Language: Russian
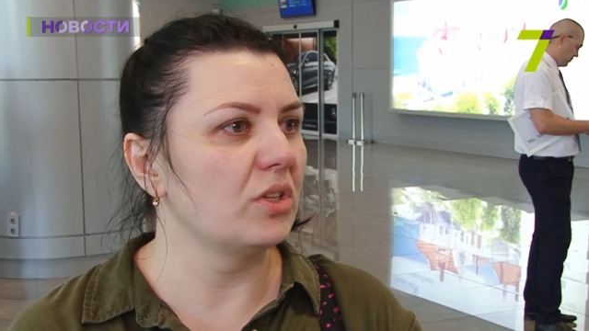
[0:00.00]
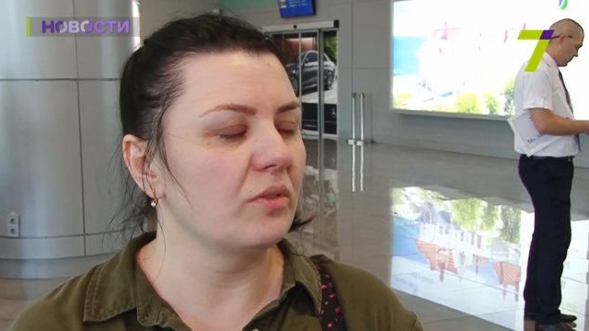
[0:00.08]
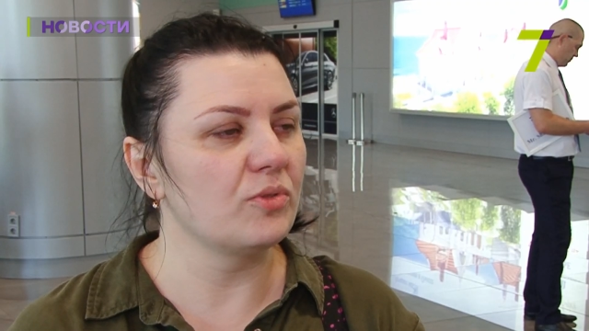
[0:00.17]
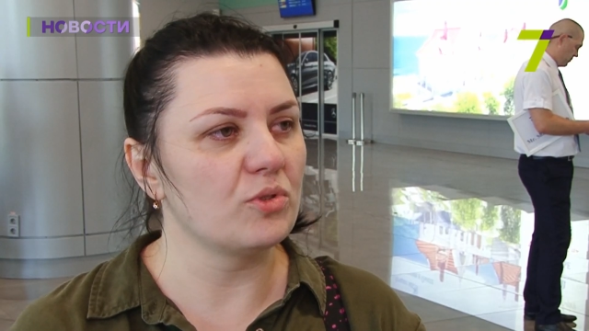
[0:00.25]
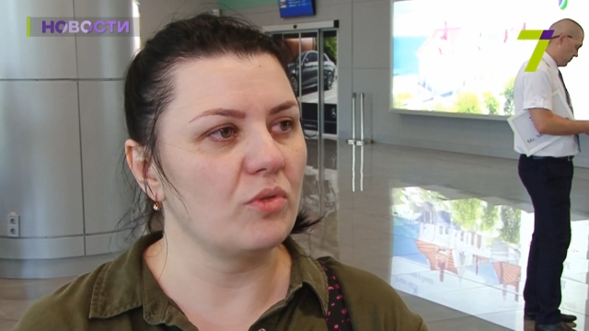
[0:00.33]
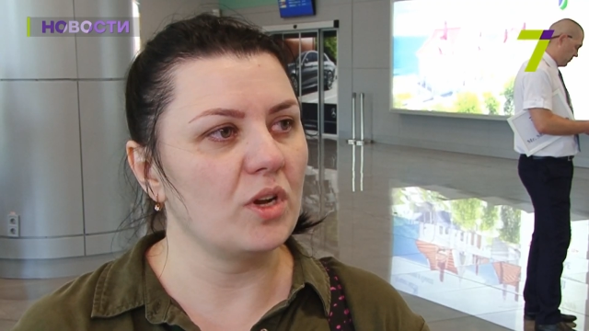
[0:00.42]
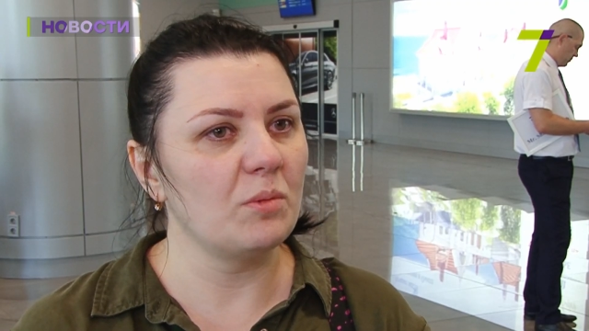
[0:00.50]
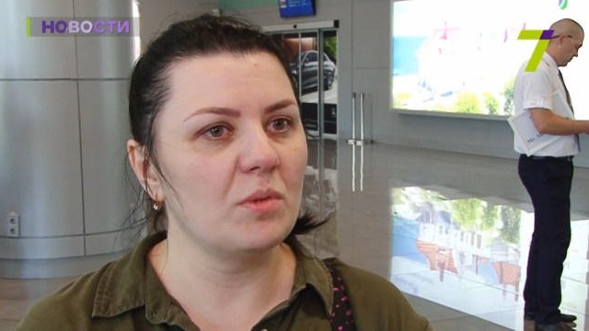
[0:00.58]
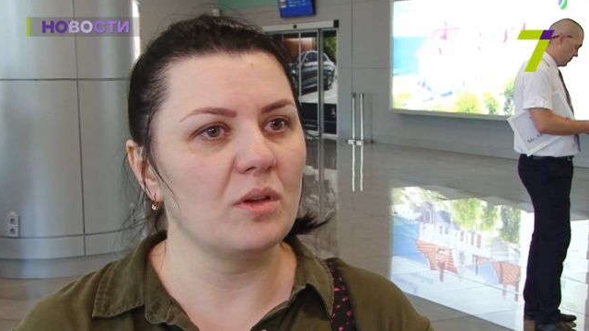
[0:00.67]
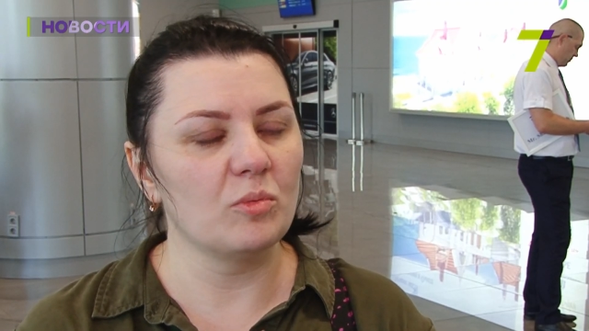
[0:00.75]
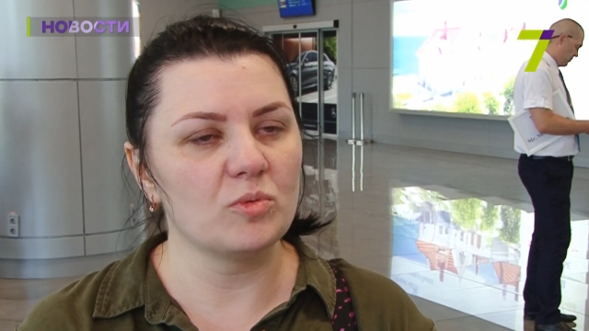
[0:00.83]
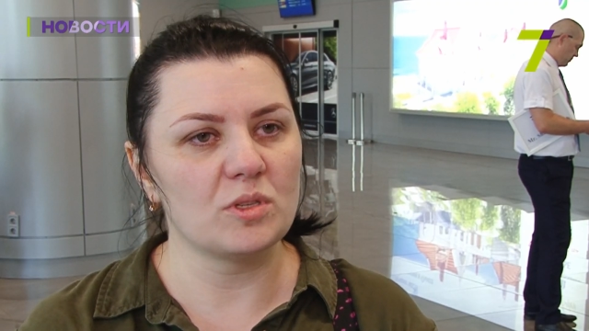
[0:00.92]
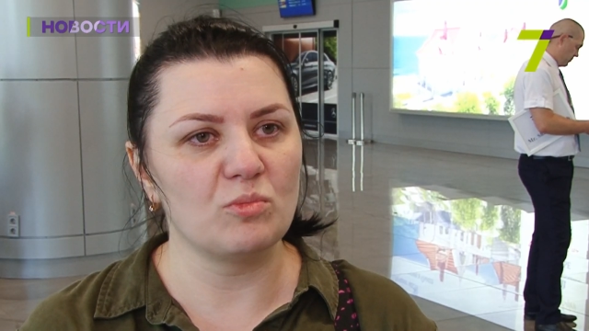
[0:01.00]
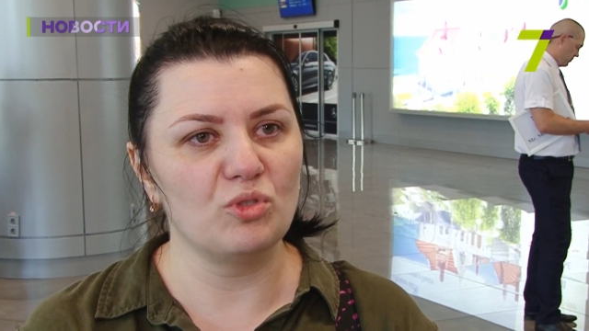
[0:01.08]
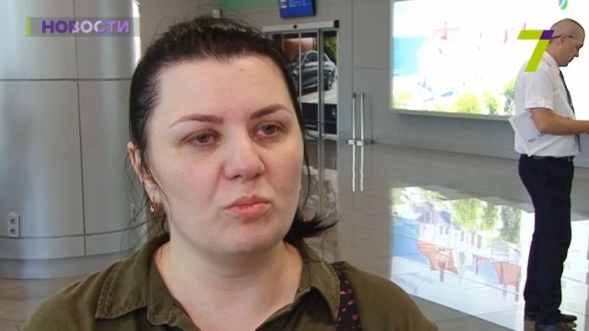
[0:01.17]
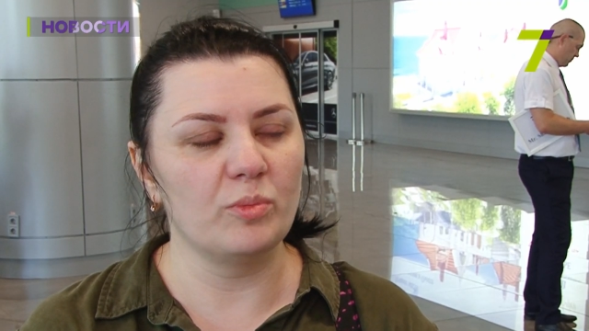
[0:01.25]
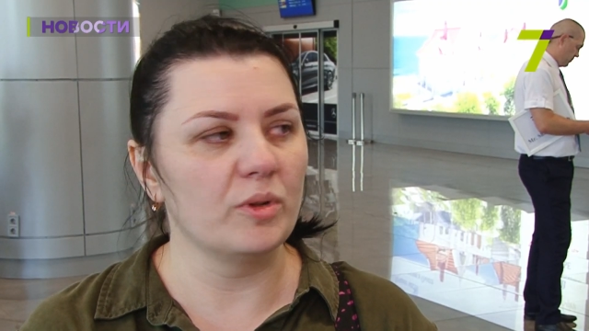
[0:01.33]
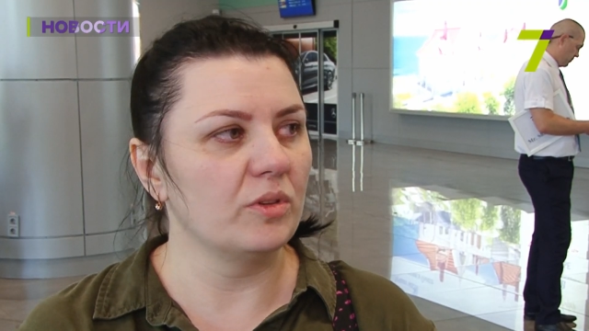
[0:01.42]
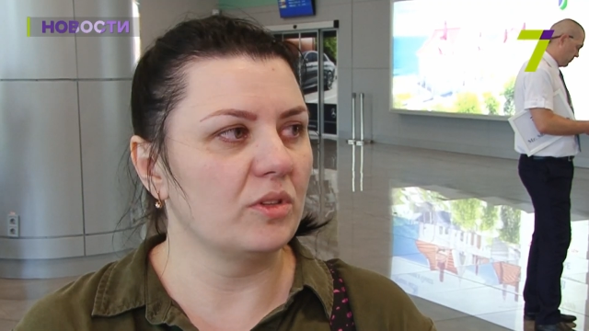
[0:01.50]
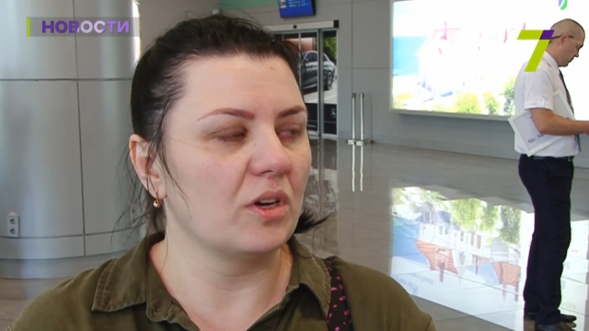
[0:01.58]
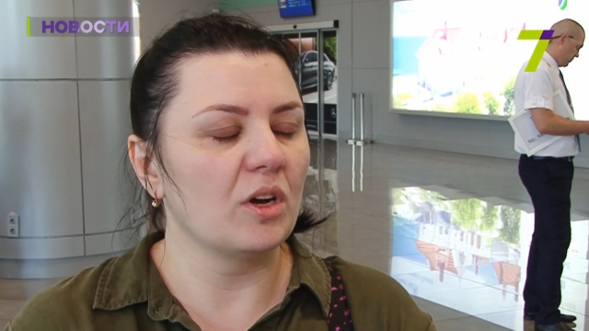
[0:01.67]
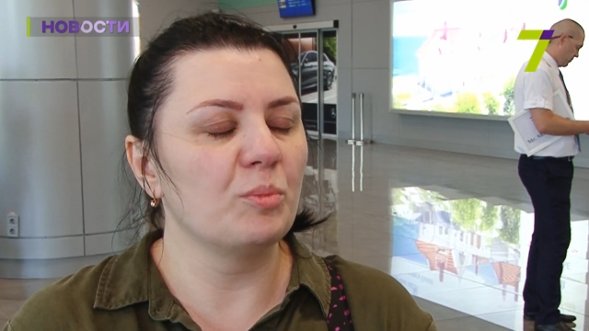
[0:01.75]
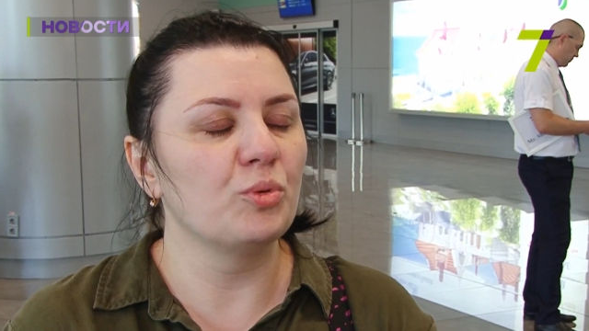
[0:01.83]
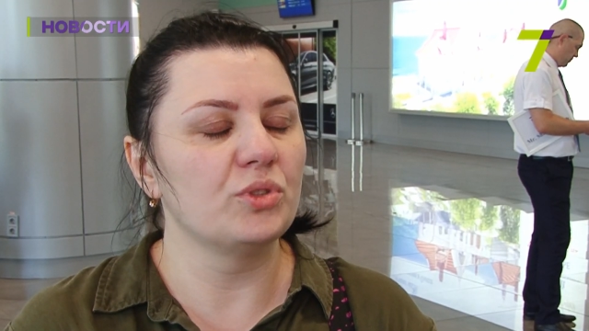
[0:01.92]
Вот это все время со мной было
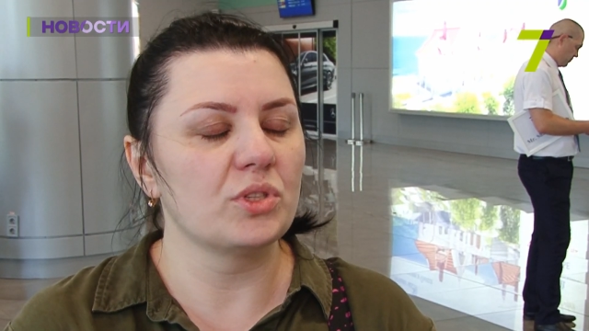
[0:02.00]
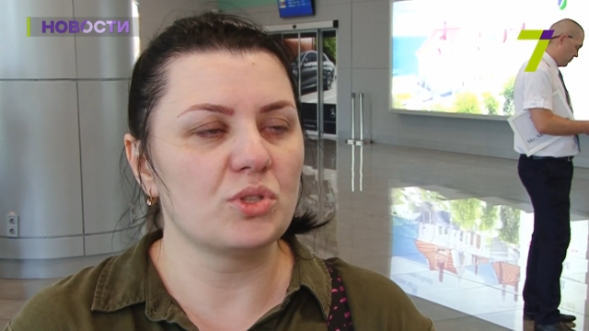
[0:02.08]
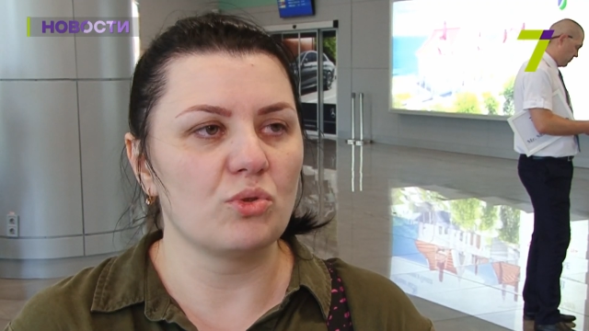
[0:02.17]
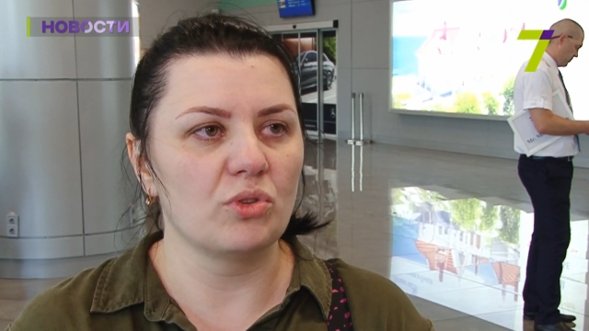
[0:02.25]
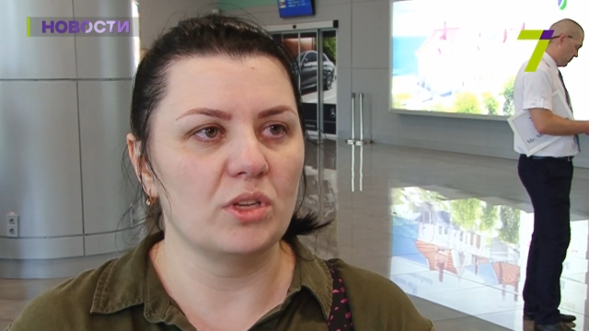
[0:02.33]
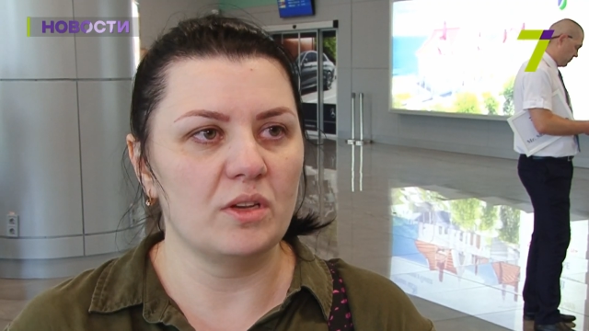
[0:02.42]
как будто сон.